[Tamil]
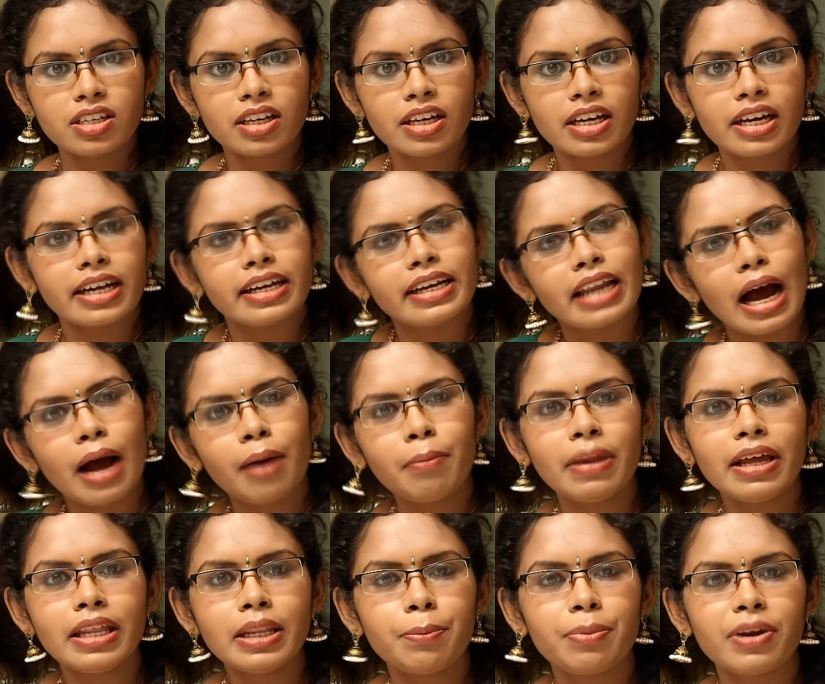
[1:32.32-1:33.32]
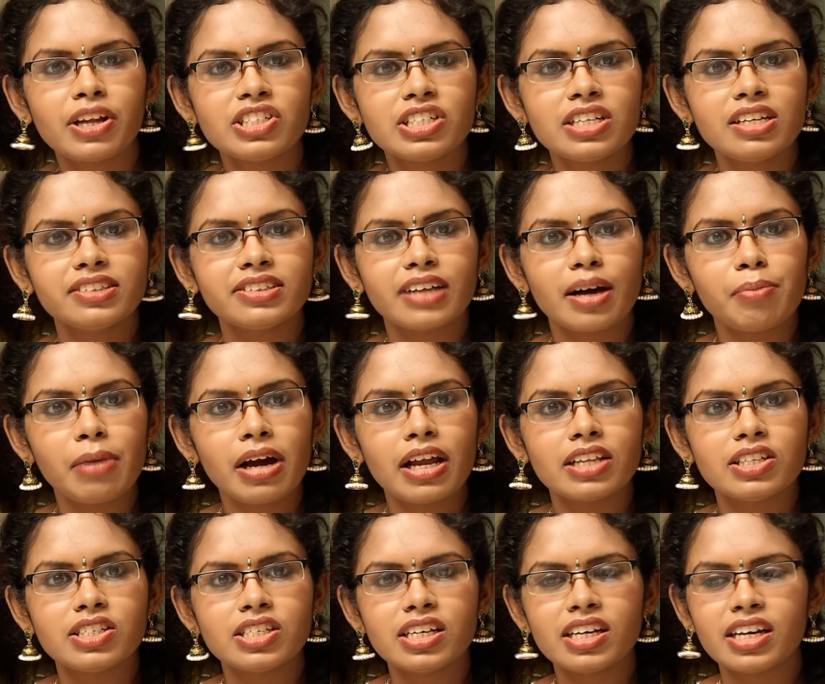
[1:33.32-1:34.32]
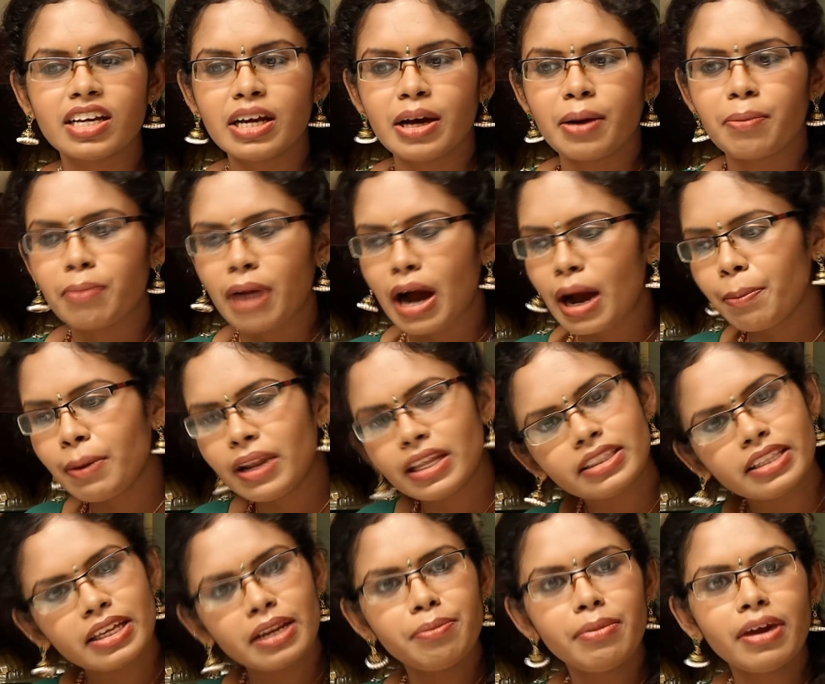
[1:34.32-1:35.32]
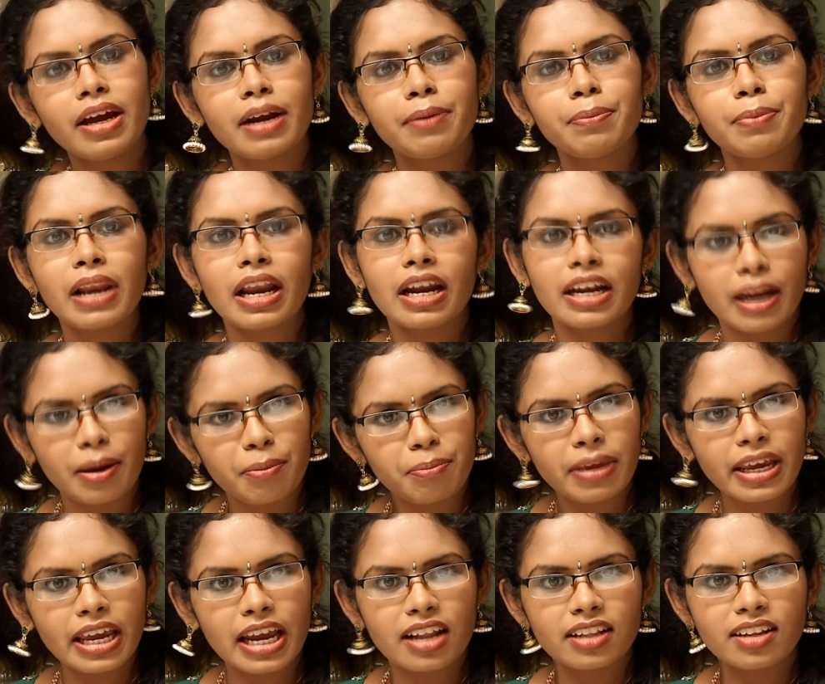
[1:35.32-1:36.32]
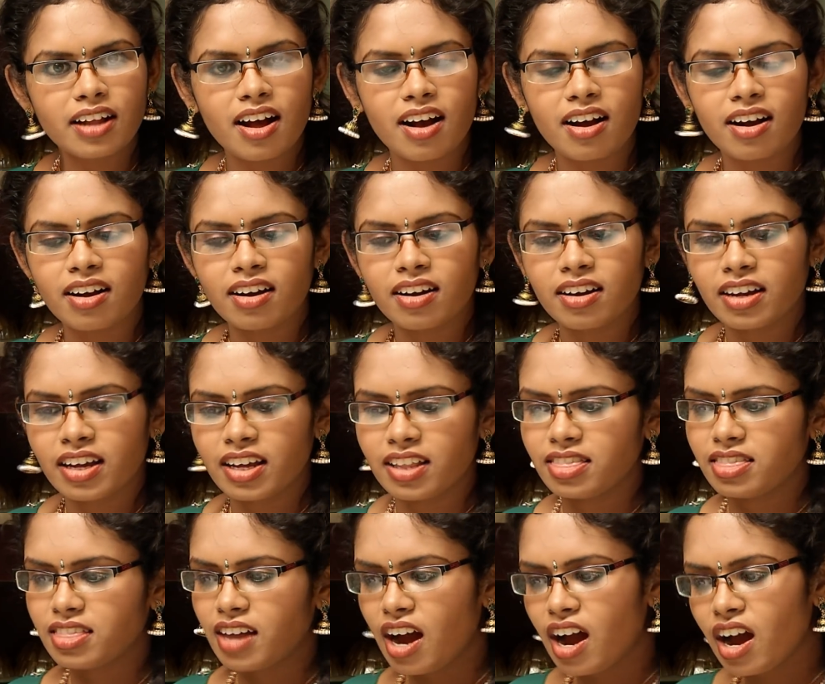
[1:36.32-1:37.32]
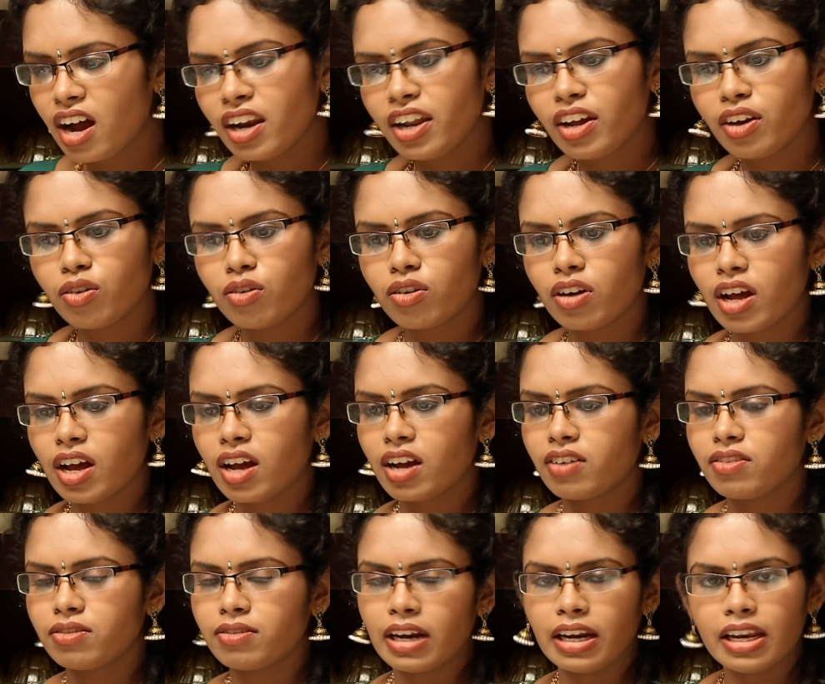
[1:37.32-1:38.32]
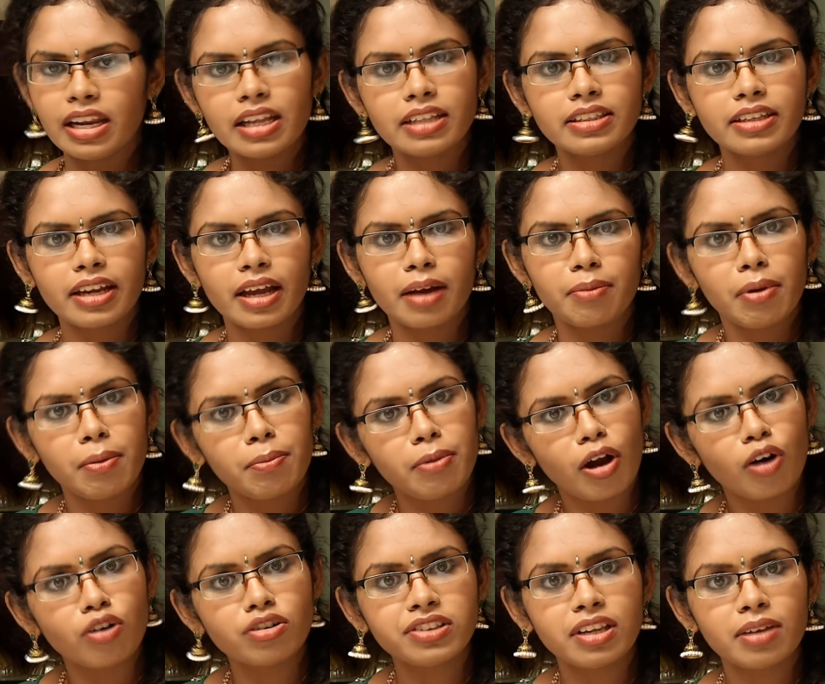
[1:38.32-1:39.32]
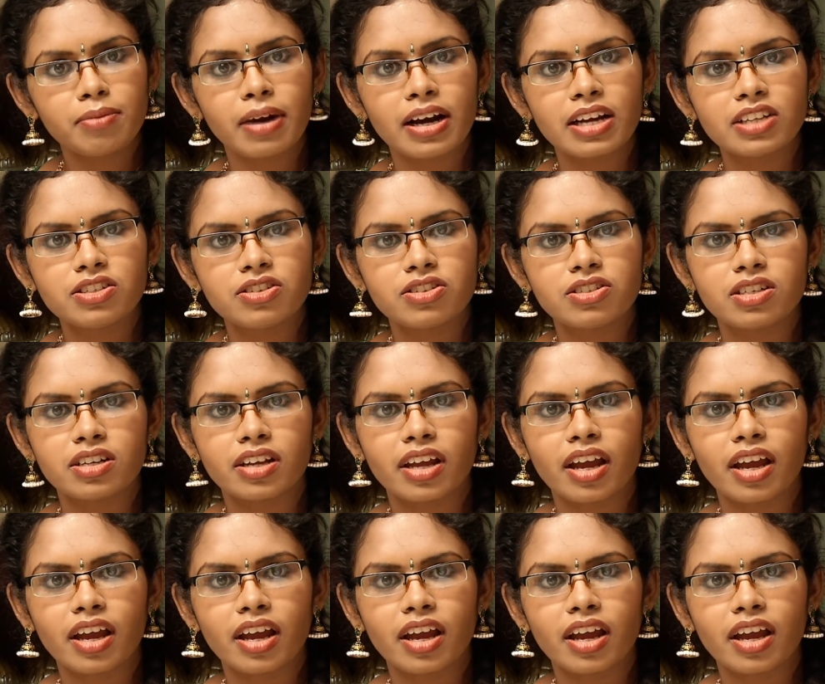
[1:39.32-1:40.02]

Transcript: எப்படியாவது நாமளே இந்த பிரச்சனையை சமாளிச்சு மாப்பிளைய திருப்பி அனுப்பிச்சிடலாங்கிற நம்பிக்கையில தான் தாலியை கூட வெளில தெரியாம பிளவுஸுக்குள்ள மறைச்சு